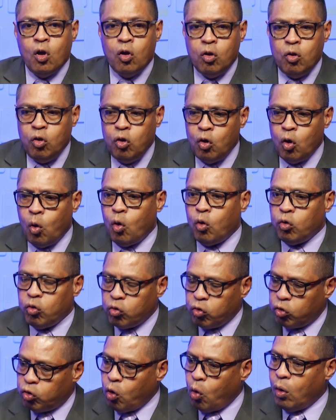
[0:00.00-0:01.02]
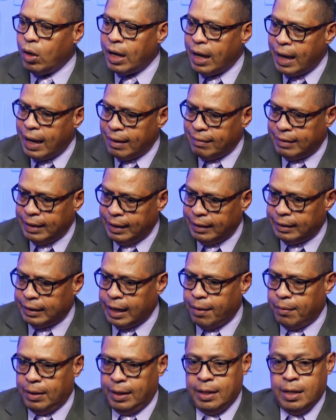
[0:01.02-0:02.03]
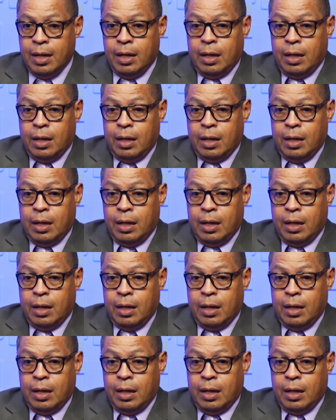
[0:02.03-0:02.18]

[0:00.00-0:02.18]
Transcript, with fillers: no son aceptables